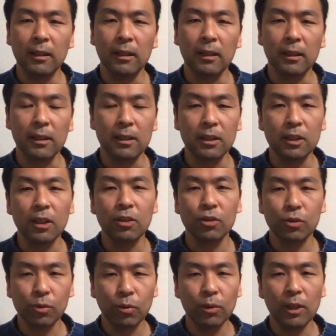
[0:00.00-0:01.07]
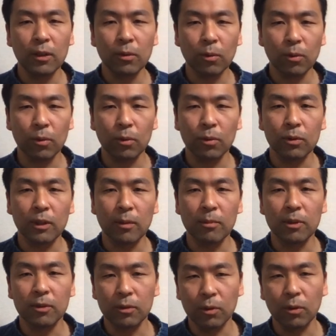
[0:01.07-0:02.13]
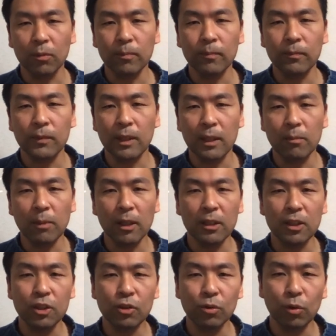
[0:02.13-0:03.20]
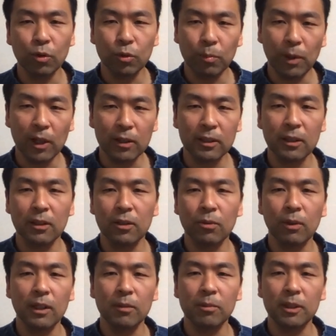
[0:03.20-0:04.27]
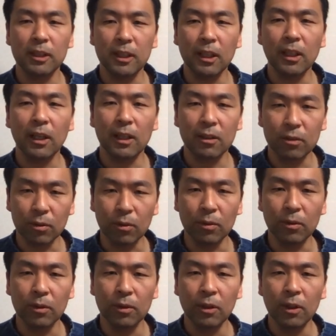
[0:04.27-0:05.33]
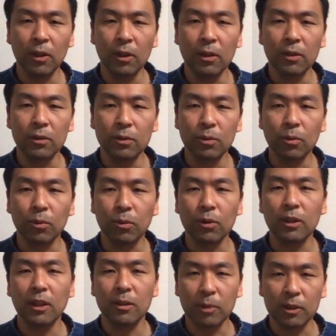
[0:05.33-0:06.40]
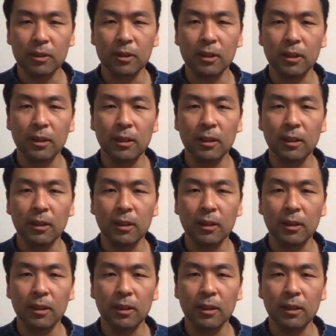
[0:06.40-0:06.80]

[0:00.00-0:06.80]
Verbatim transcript: え2015年の頃と比べると今26%割引で買えるということになります